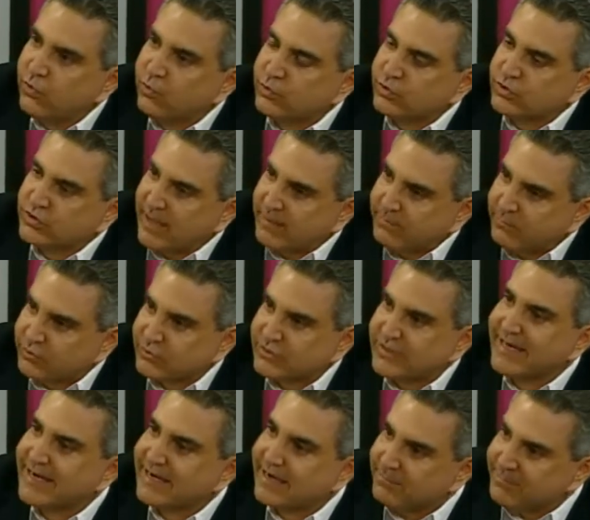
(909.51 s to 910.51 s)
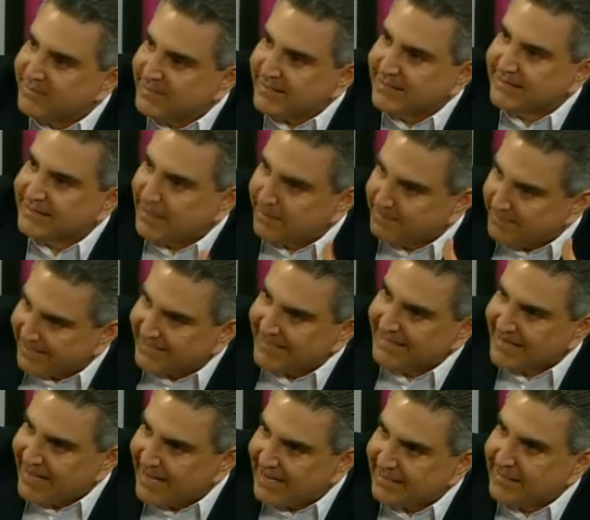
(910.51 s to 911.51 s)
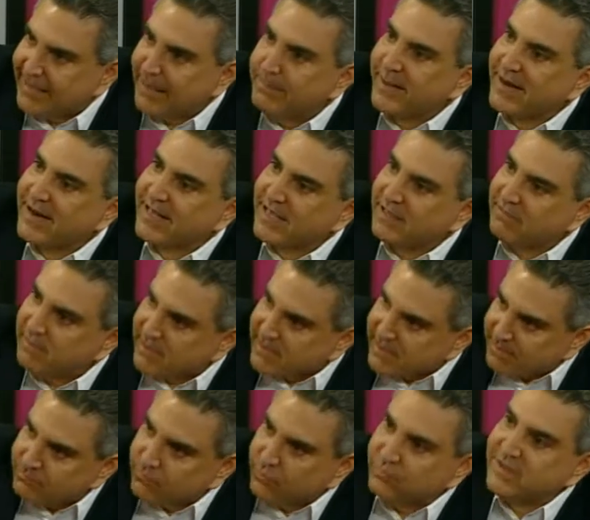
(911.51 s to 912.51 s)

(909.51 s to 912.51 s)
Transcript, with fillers: usamos herramientas, maquinarias para que vayan